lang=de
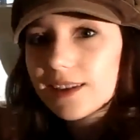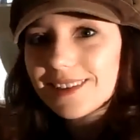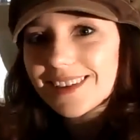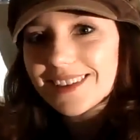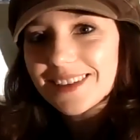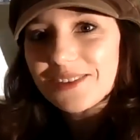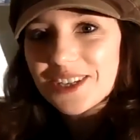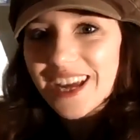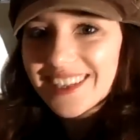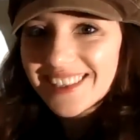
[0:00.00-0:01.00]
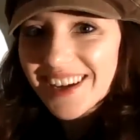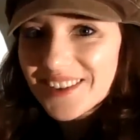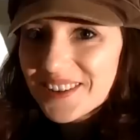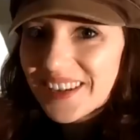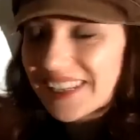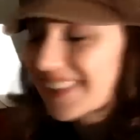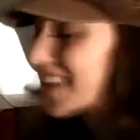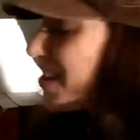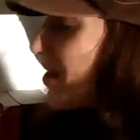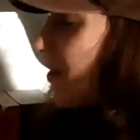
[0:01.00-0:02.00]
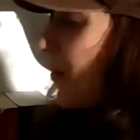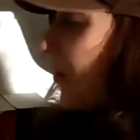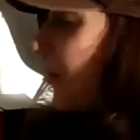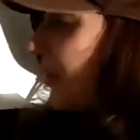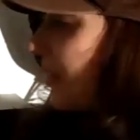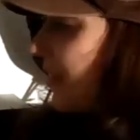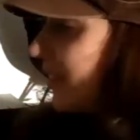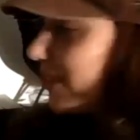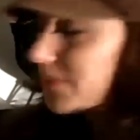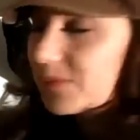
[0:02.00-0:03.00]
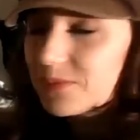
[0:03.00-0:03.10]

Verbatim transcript: Richtig, ich verschenke sie an euch. Und